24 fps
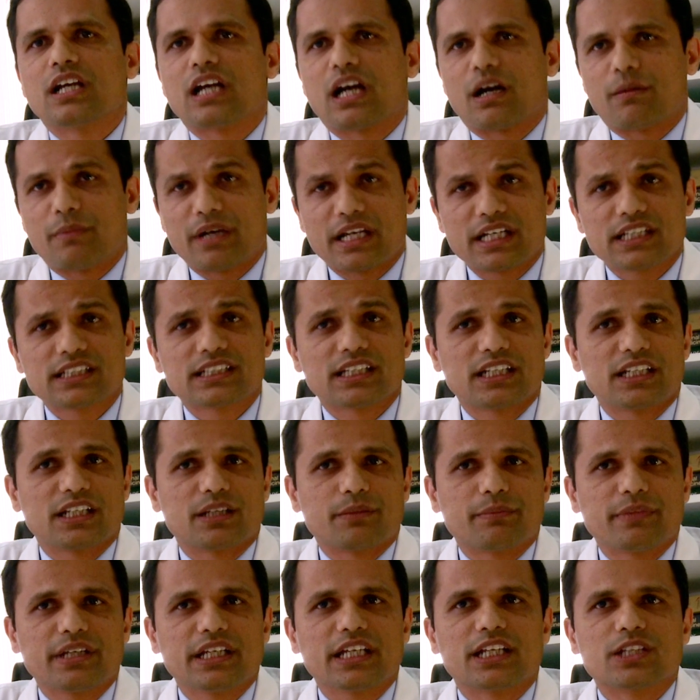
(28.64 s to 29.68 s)
हमारे शरीर
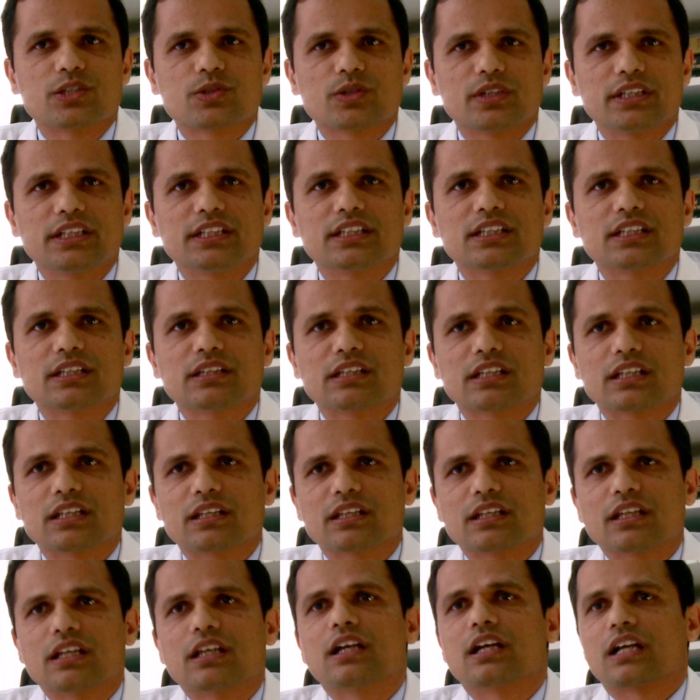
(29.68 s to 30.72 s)
में इंसुलिन
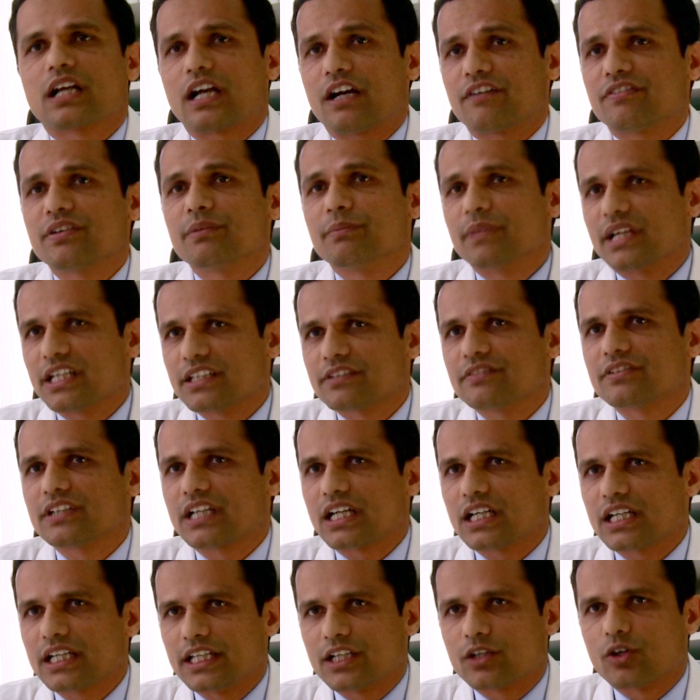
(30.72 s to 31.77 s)
काफ़ी महत्व
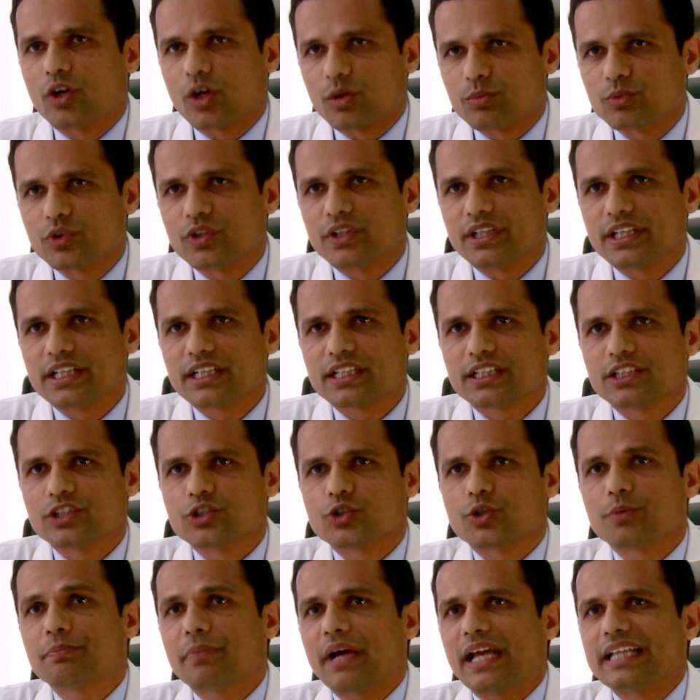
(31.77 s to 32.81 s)
का एक हार्मोन है
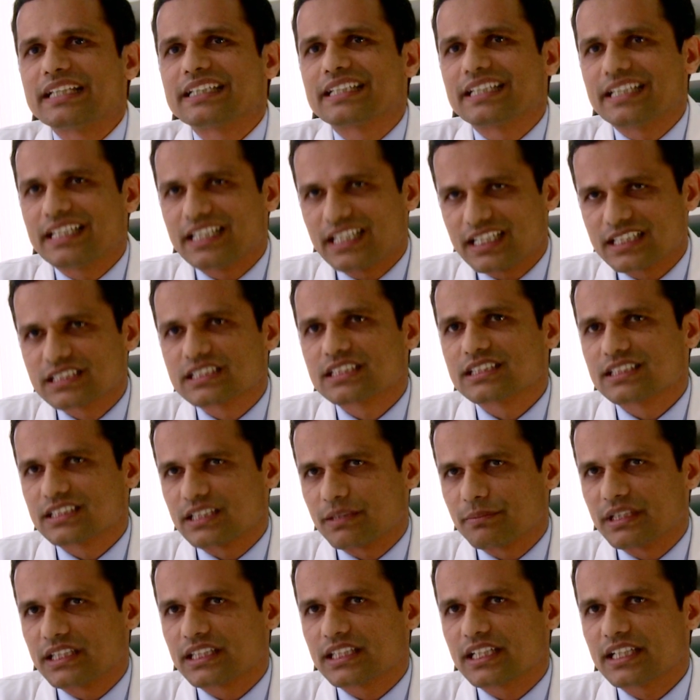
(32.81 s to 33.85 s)
जो पैनक्रियाज से
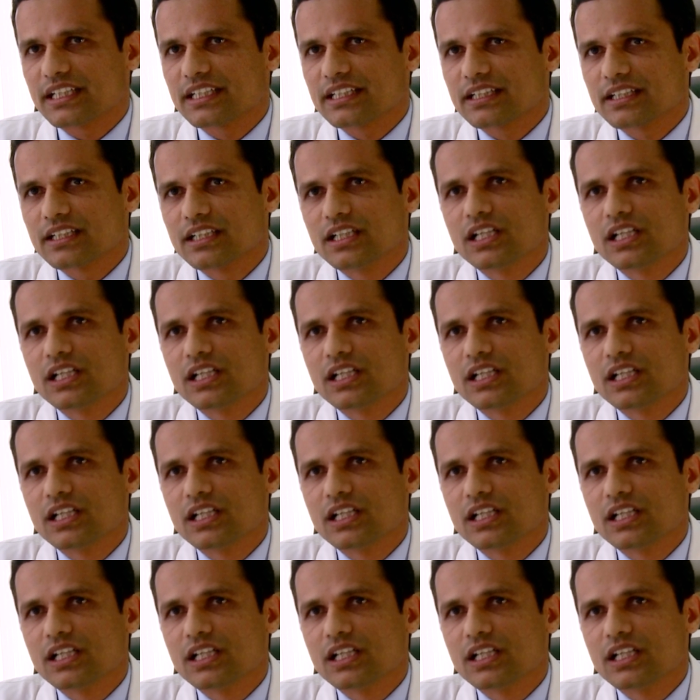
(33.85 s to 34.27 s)
बनता है